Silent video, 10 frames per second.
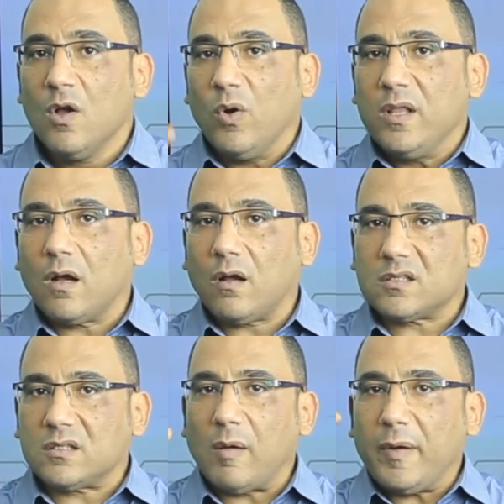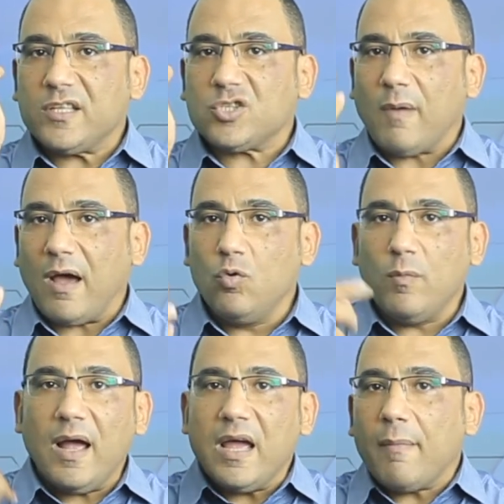وان القصه ما بقتش
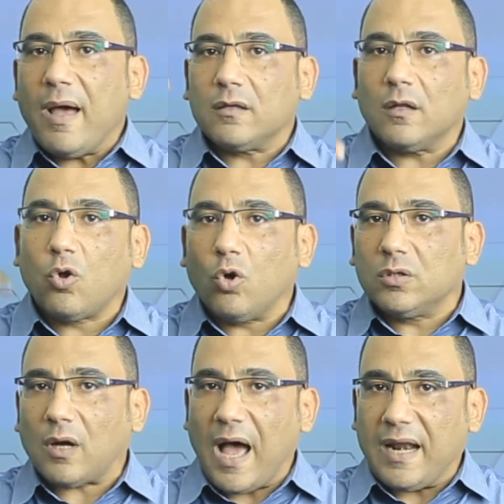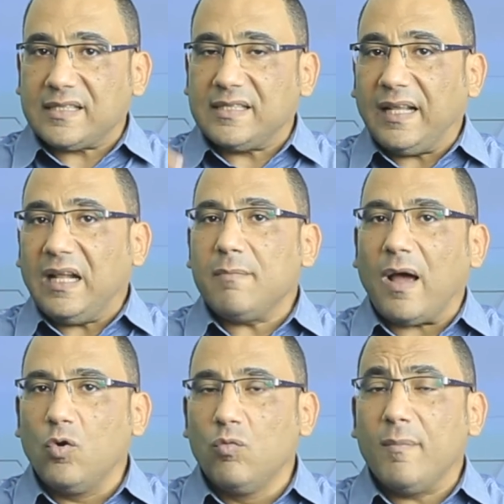معلومه هي بقت القدره على استغلال
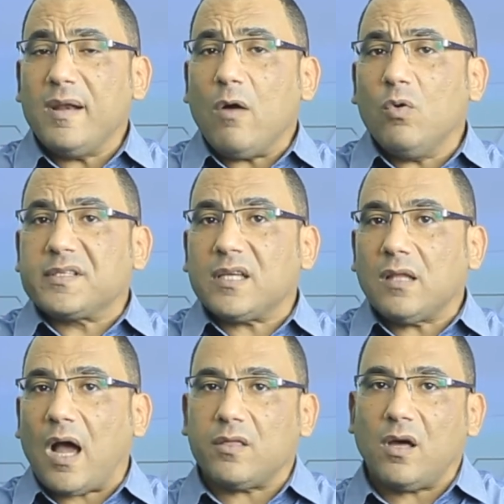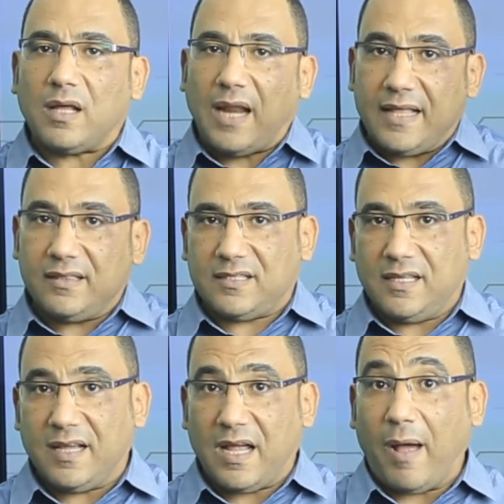المعلومه من اول سن حضانه لحد
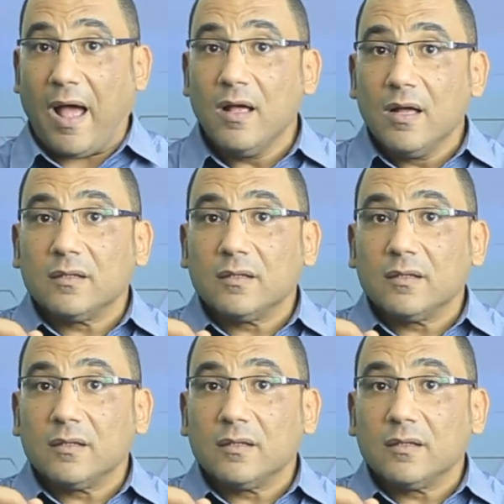سن جامعه